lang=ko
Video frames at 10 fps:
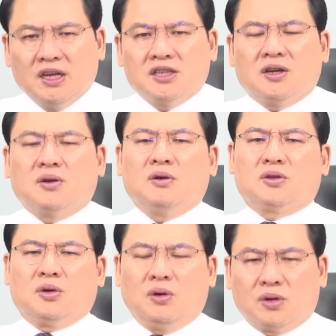
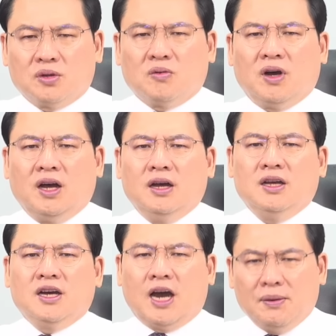서로 토론과
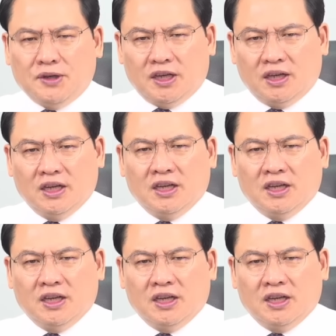합의